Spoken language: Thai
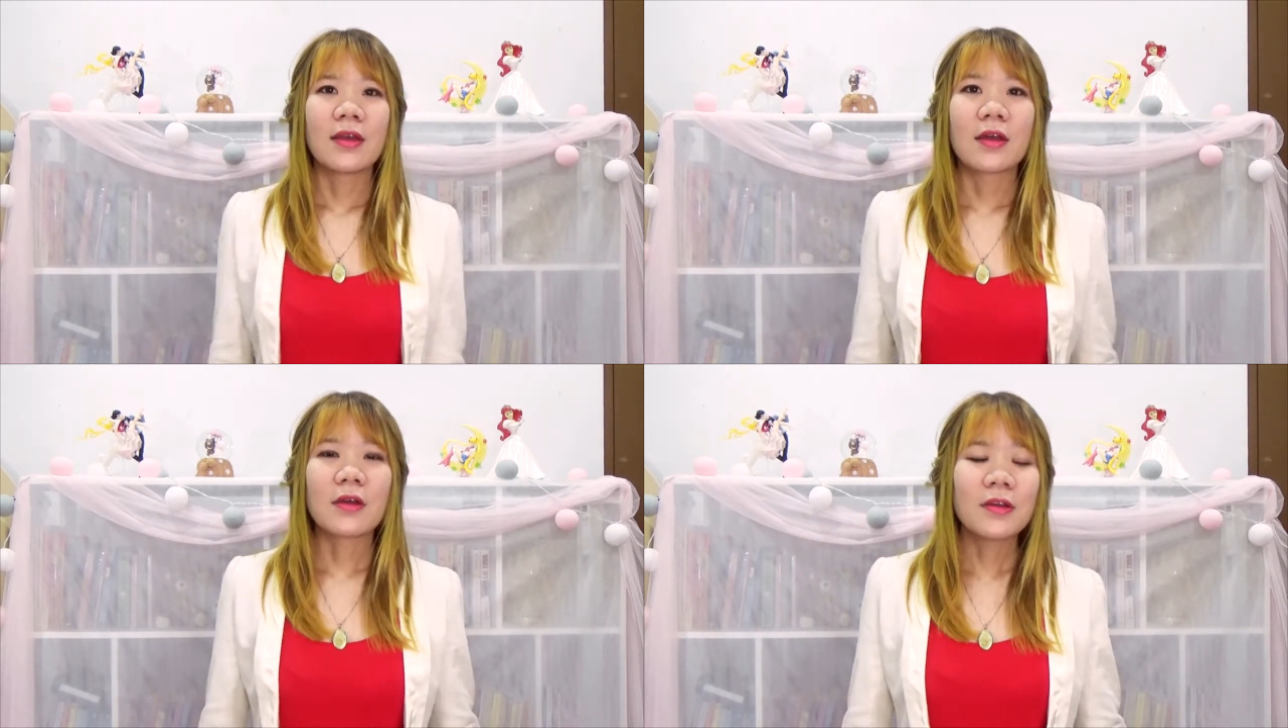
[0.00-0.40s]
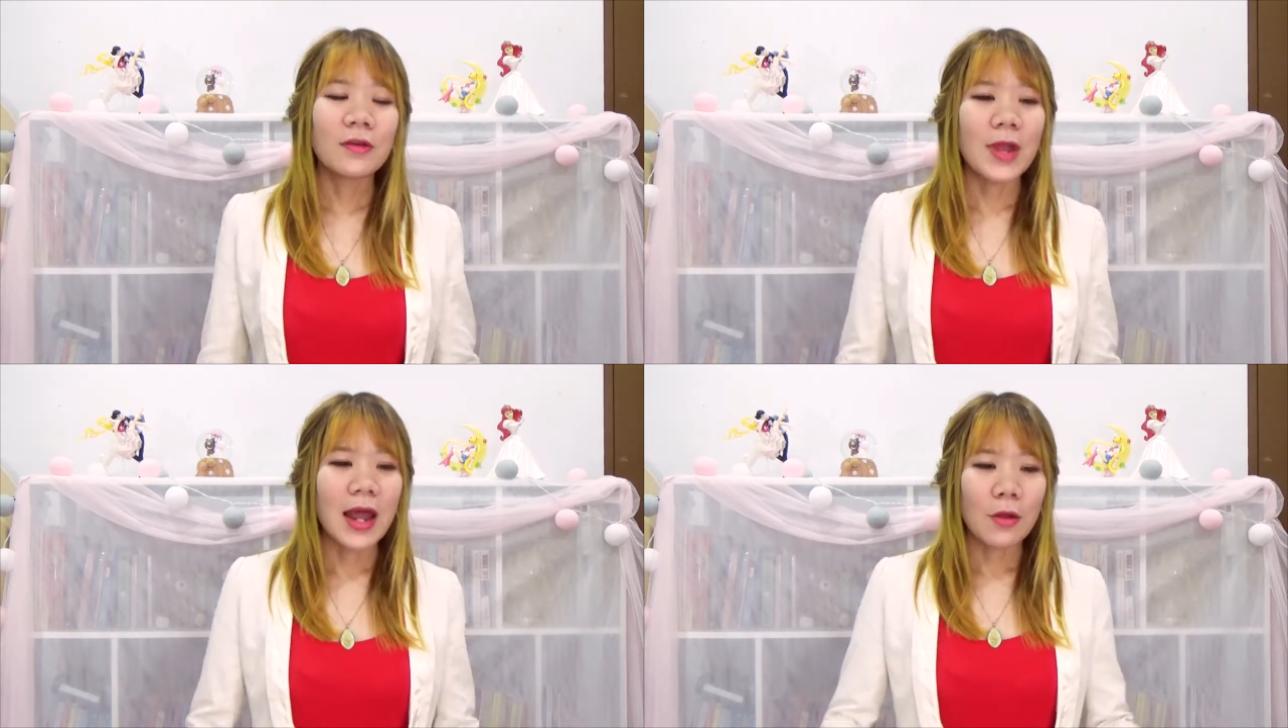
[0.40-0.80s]
ก็คือ
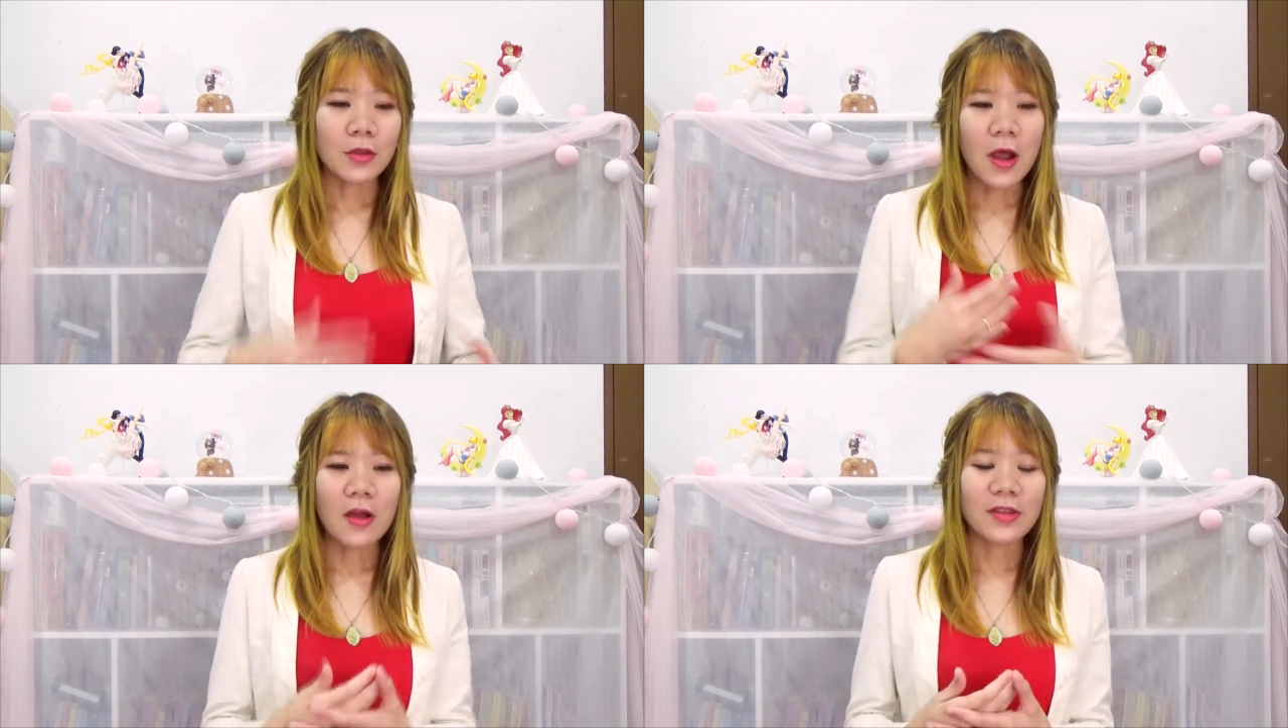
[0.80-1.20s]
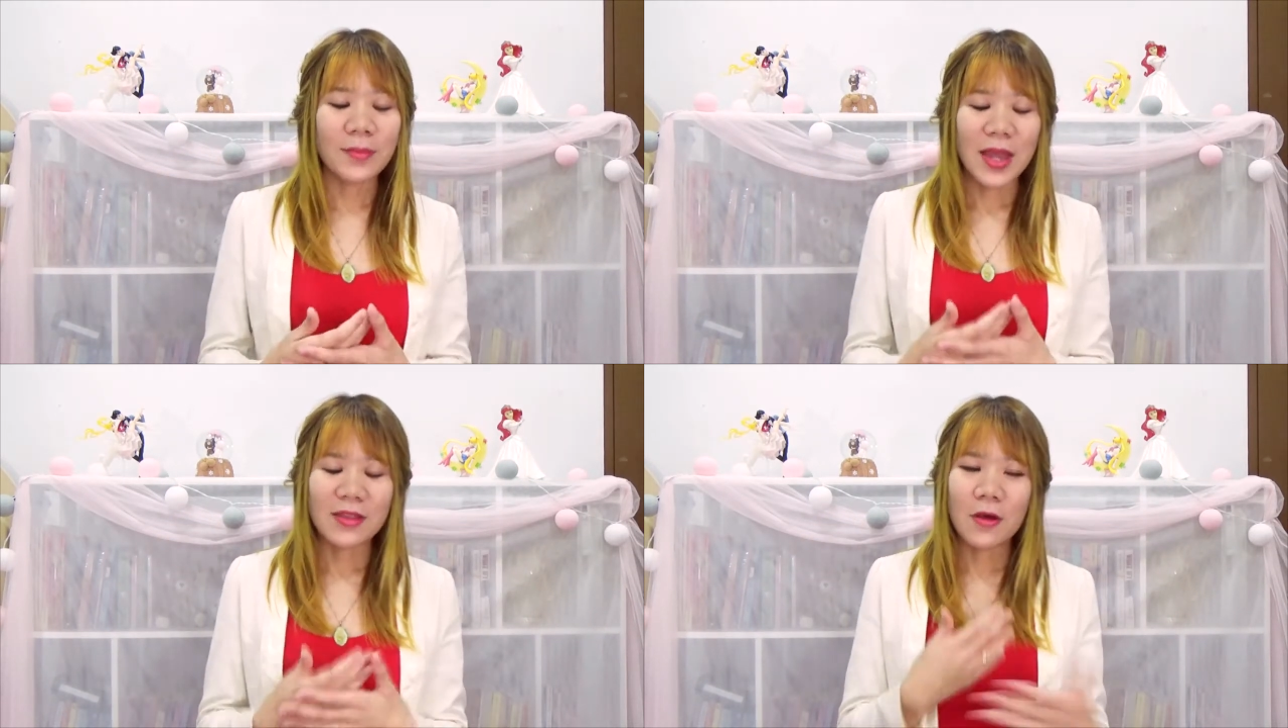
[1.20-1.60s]
เวลาเราท่องใช่
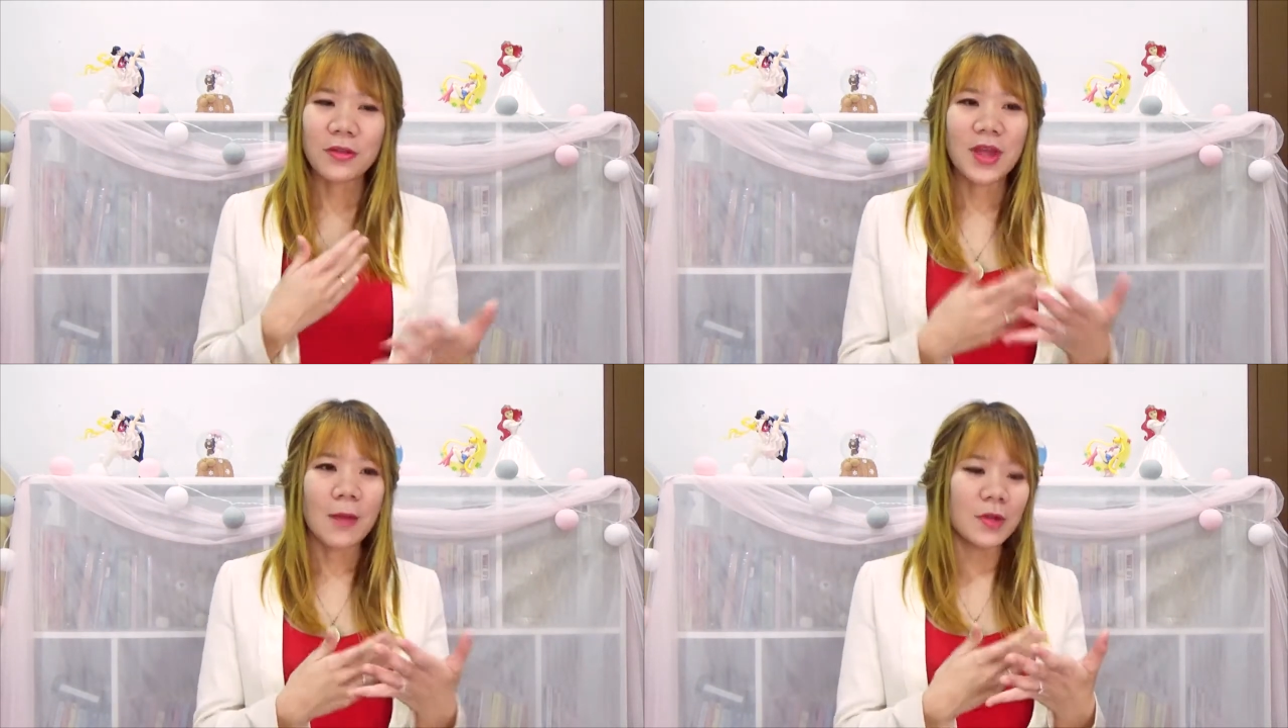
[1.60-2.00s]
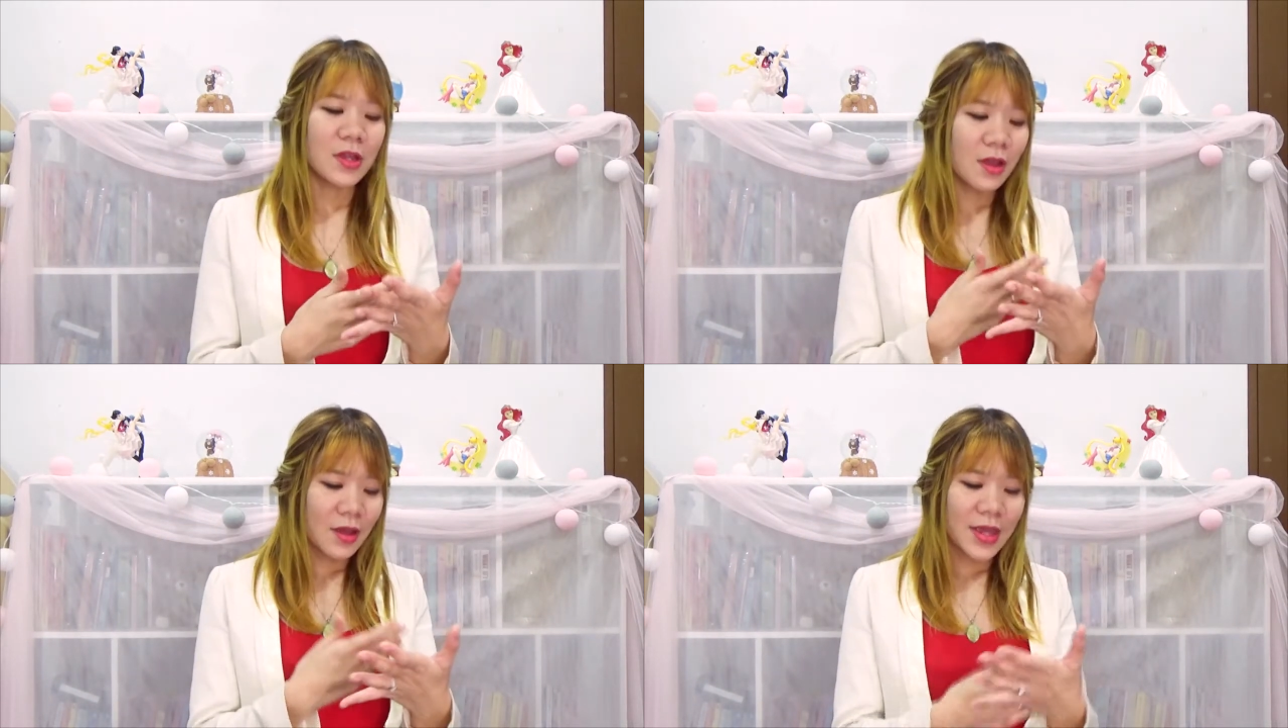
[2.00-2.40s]
ไหมท่องศัพท์อัน
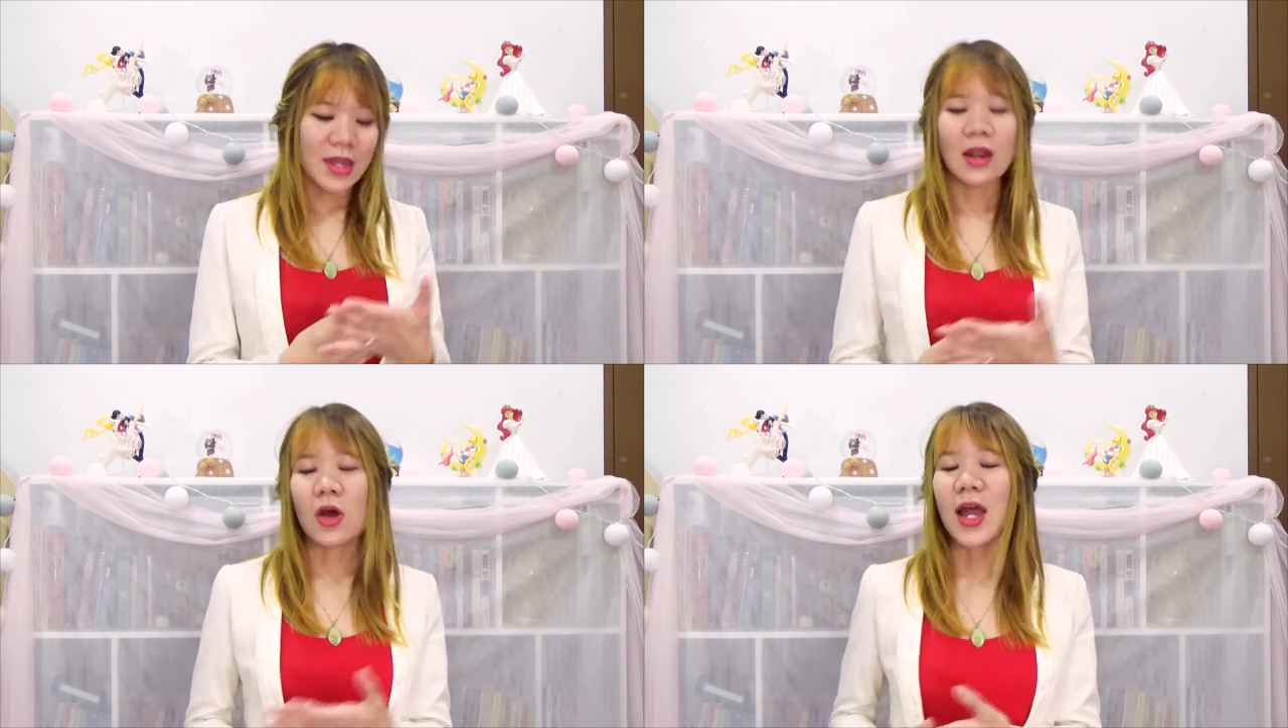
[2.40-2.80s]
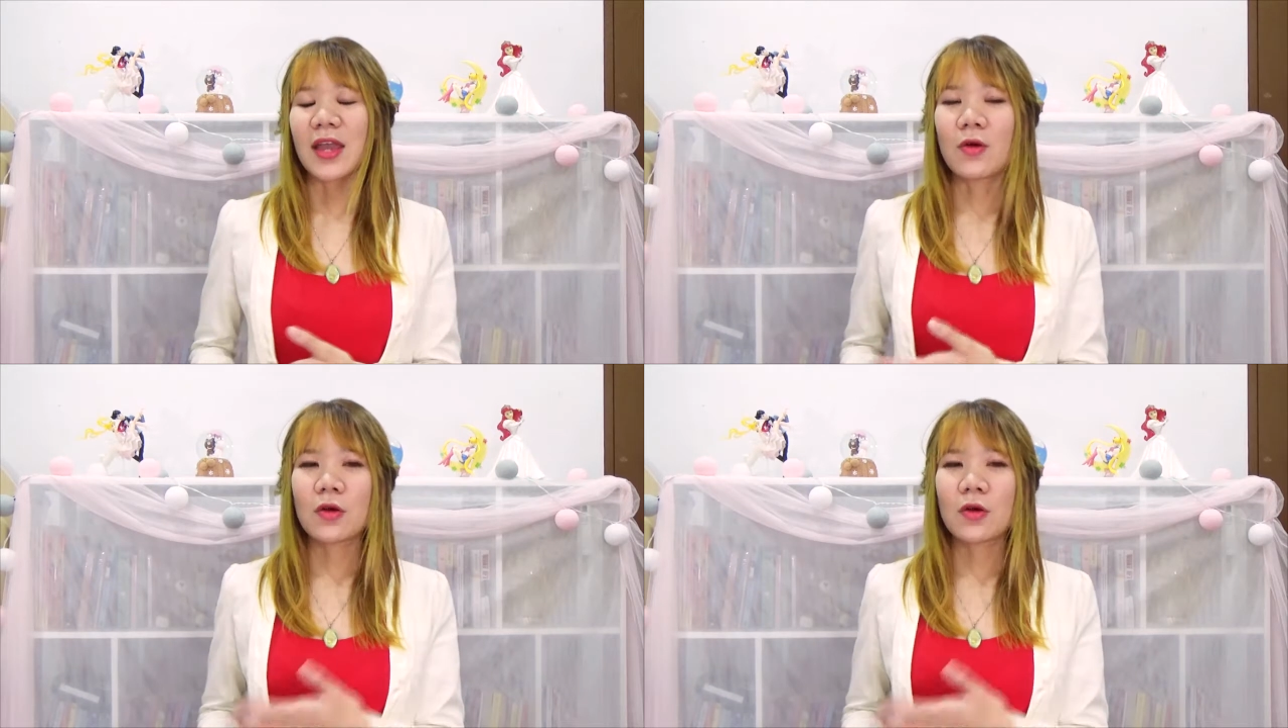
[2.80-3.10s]
นี้ก็เคยเห็นแล้วหลาย